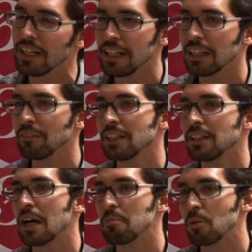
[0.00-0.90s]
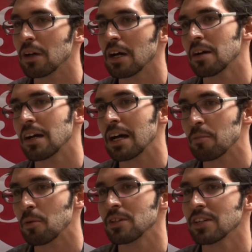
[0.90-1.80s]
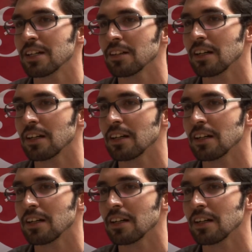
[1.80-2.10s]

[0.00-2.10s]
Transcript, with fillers: Y también aprovechar,